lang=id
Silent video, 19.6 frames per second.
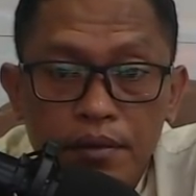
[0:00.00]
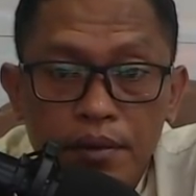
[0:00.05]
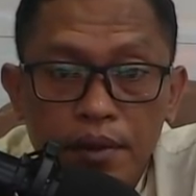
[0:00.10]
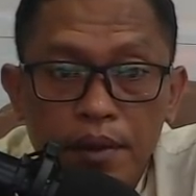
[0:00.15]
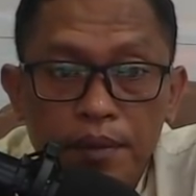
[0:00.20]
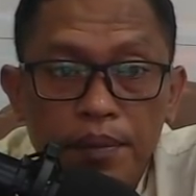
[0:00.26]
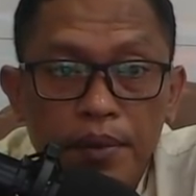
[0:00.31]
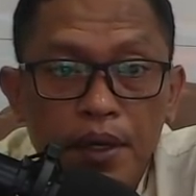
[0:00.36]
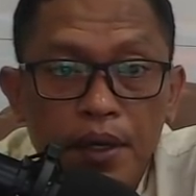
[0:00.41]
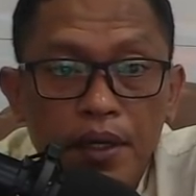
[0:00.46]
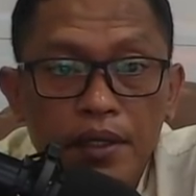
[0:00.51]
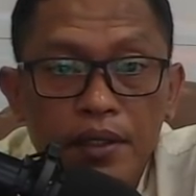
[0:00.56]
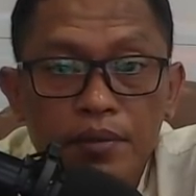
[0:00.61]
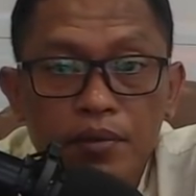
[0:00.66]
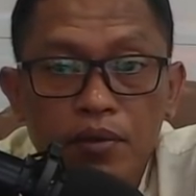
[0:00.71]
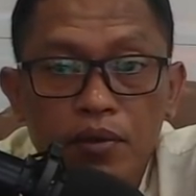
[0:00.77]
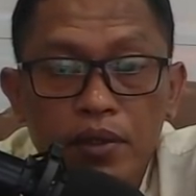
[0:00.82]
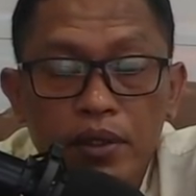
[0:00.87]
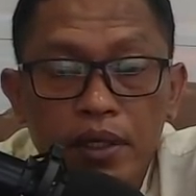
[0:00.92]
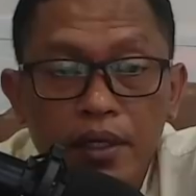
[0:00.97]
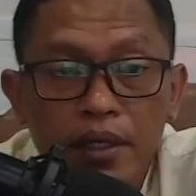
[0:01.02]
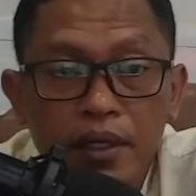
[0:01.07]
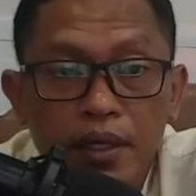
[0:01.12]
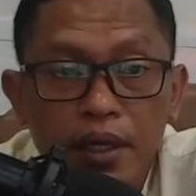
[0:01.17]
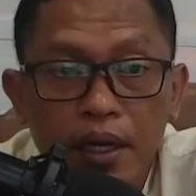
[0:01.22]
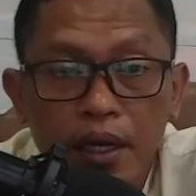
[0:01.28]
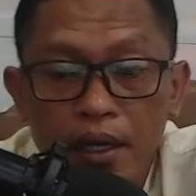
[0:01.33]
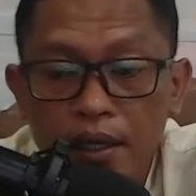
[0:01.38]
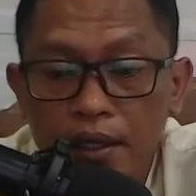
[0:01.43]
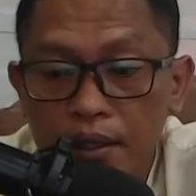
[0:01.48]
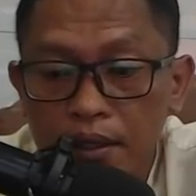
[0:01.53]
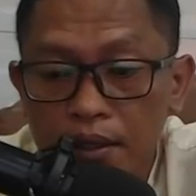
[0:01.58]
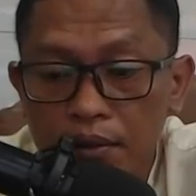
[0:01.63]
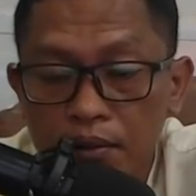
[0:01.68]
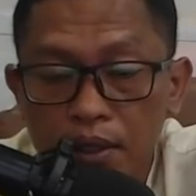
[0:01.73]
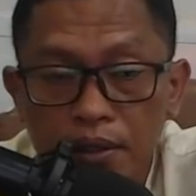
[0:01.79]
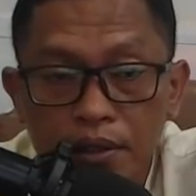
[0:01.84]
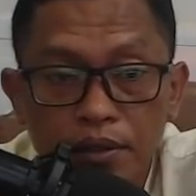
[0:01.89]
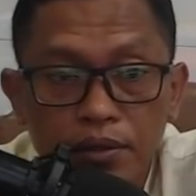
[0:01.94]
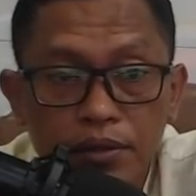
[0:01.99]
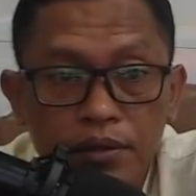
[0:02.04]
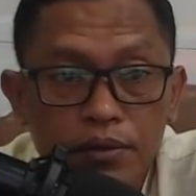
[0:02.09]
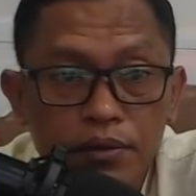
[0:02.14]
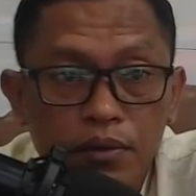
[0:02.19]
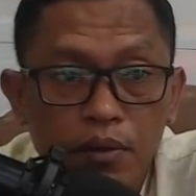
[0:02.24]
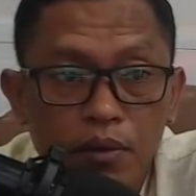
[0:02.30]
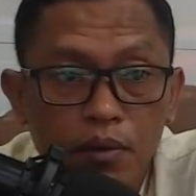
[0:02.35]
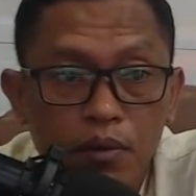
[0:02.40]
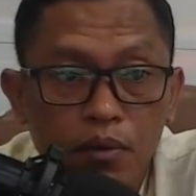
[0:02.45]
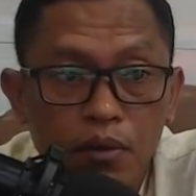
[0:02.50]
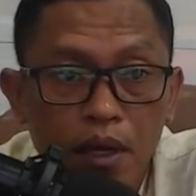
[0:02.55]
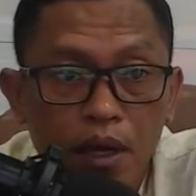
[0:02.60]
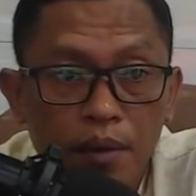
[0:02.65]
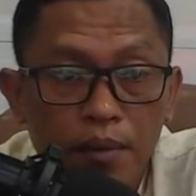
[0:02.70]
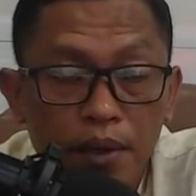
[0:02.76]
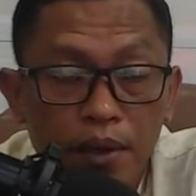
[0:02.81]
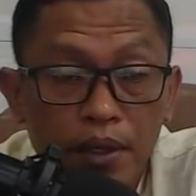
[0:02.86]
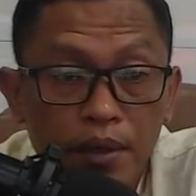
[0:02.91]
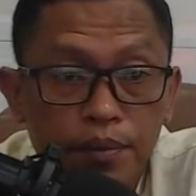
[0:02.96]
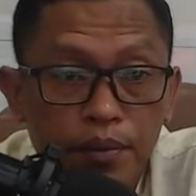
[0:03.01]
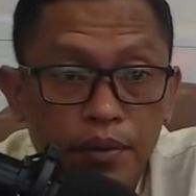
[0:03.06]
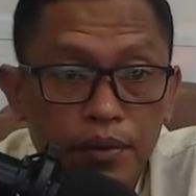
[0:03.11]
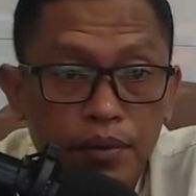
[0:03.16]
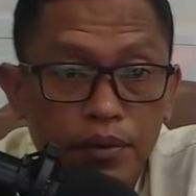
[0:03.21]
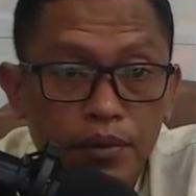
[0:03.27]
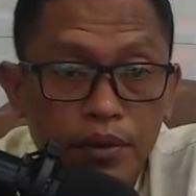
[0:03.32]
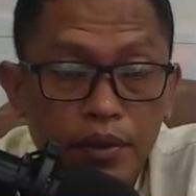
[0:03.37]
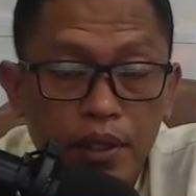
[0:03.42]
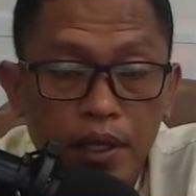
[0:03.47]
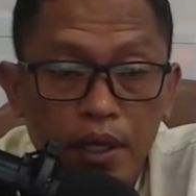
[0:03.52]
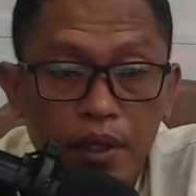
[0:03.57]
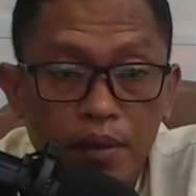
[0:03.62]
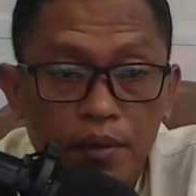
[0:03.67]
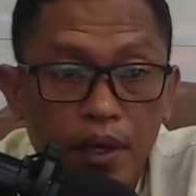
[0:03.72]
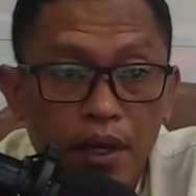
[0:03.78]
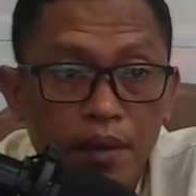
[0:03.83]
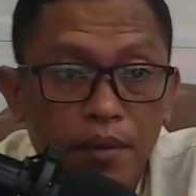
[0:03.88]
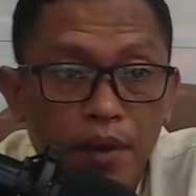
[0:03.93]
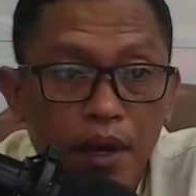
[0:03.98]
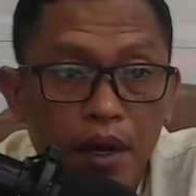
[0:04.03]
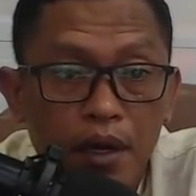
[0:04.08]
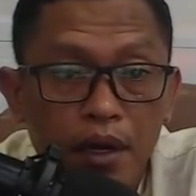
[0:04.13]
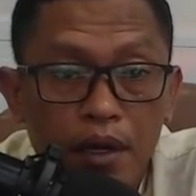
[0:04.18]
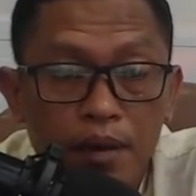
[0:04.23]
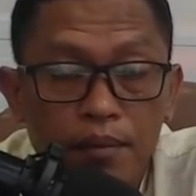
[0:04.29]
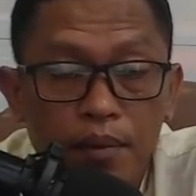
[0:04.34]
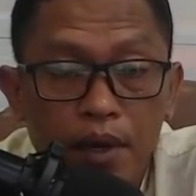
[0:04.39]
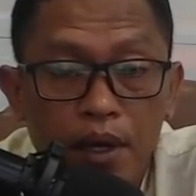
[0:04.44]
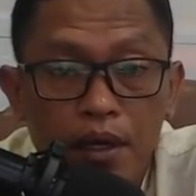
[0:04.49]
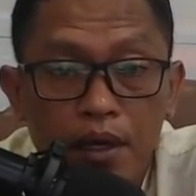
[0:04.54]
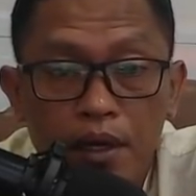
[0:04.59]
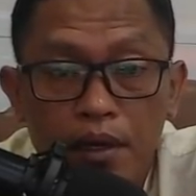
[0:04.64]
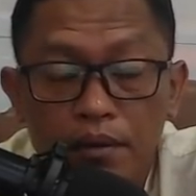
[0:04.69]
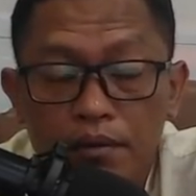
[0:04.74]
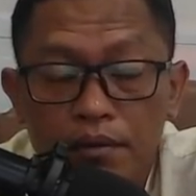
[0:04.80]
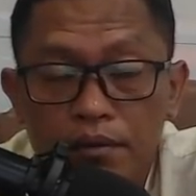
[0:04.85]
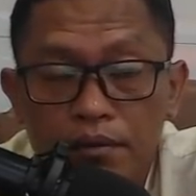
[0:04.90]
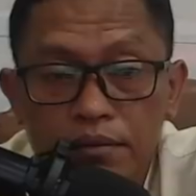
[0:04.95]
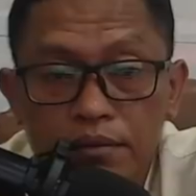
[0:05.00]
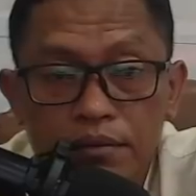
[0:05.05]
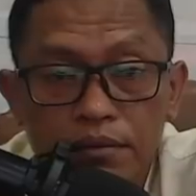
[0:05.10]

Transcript: Apalagi di ibu kota negara ini kan udah tahu sendiri ramanya penduduknya dari mana-mana bahkan